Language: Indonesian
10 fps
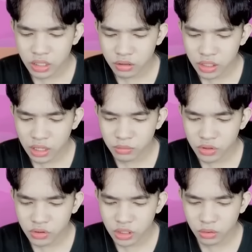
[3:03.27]
Seharusnya kan
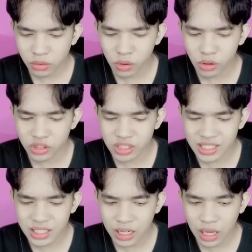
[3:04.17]
musuhnya itu
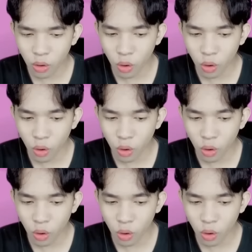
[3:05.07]
Godzilla.